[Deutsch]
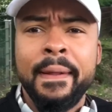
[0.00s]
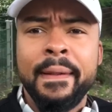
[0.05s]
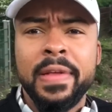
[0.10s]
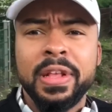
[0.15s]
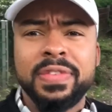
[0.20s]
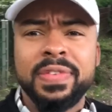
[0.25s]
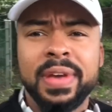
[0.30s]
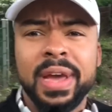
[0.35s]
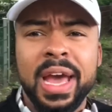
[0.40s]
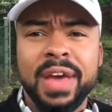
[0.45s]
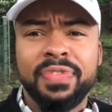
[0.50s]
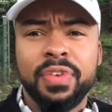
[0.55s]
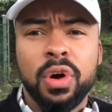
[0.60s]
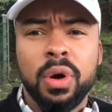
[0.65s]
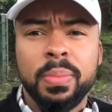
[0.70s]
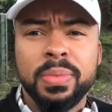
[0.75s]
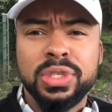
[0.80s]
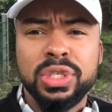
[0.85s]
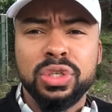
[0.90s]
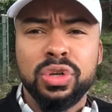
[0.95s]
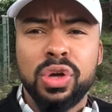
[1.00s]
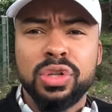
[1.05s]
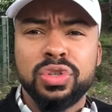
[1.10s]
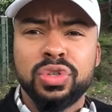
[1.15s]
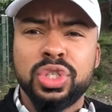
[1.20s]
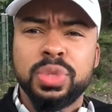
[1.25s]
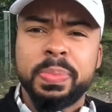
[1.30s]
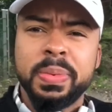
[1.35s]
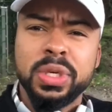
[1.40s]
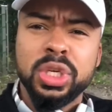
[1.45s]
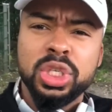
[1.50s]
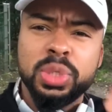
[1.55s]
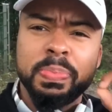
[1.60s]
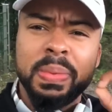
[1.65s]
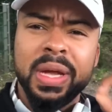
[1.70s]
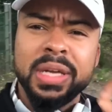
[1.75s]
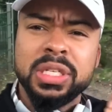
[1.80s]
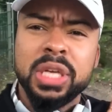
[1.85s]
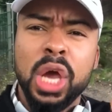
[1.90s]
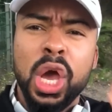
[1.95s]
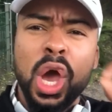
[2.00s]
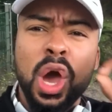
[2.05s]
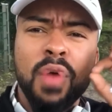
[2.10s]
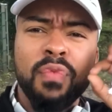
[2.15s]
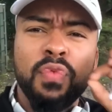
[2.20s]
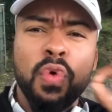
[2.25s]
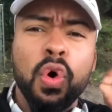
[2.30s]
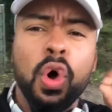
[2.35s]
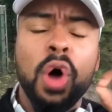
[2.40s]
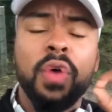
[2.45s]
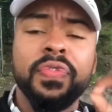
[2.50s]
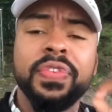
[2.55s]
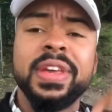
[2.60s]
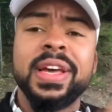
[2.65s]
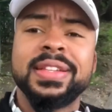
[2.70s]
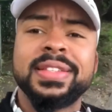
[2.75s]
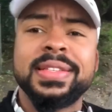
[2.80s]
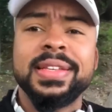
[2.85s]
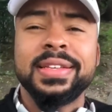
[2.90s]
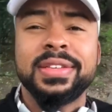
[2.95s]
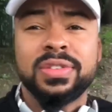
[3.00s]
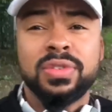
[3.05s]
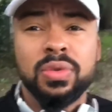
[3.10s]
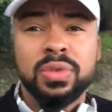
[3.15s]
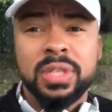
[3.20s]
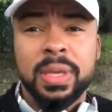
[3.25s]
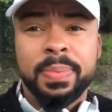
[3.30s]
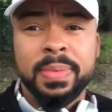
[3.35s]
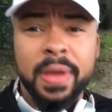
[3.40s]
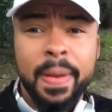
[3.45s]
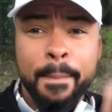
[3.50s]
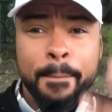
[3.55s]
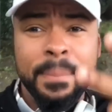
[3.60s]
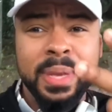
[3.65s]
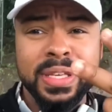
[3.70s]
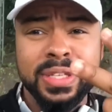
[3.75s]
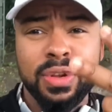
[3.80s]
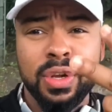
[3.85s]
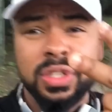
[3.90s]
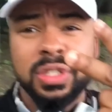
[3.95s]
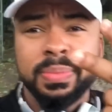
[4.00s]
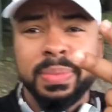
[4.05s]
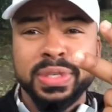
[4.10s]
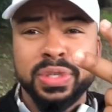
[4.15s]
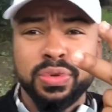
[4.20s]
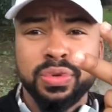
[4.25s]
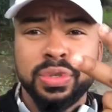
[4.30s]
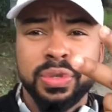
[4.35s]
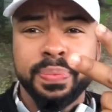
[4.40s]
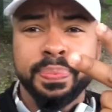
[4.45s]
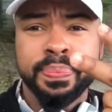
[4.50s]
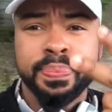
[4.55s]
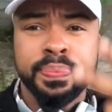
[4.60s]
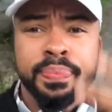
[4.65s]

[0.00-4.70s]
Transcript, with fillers: Deswegen einfach kommentieren, Leute, und ich bin gespannt, worauf ihr als nächstes Lust habt. Peace, Leute, macht's gut.